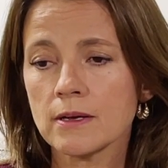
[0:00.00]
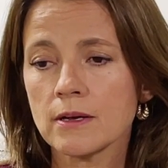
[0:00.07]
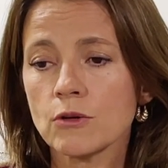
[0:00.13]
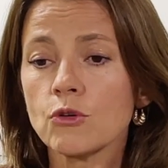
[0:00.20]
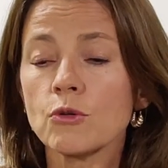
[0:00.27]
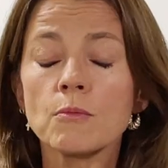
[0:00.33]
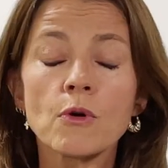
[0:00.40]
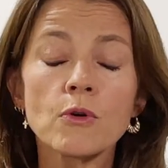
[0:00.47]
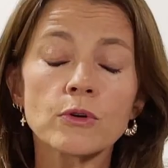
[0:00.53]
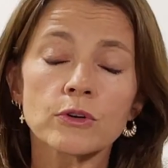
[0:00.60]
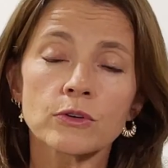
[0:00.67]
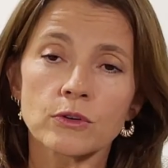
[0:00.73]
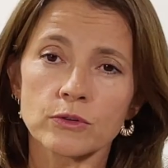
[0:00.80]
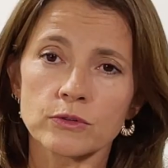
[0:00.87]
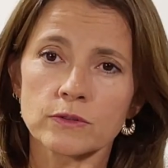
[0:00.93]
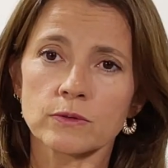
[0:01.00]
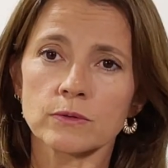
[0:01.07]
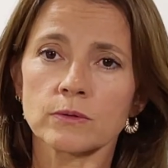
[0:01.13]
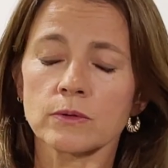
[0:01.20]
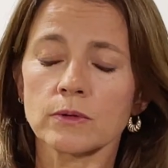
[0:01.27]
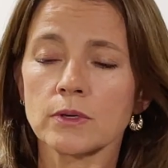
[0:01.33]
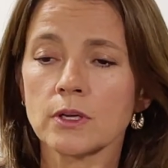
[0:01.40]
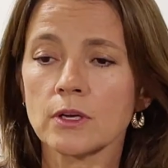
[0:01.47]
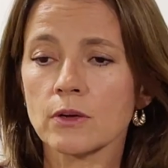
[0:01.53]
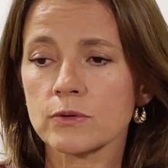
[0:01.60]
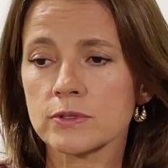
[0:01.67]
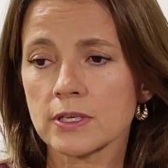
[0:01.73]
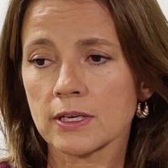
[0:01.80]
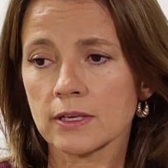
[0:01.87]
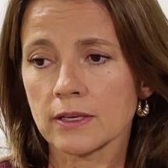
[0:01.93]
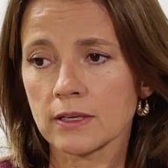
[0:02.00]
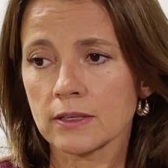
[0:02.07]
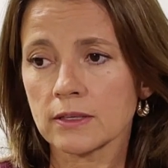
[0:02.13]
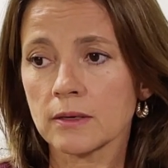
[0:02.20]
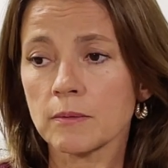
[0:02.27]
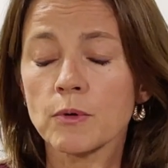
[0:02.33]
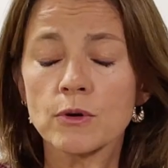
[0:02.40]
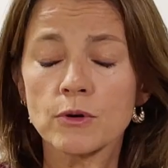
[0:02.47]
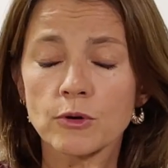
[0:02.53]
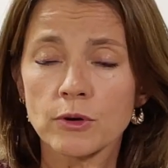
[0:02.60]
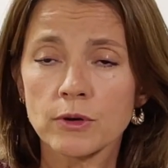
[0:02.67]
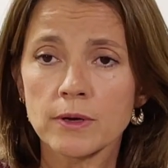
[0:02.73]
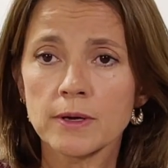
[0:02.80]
le manque quand, vous euh, avez c'est quelqu'un qui est mort,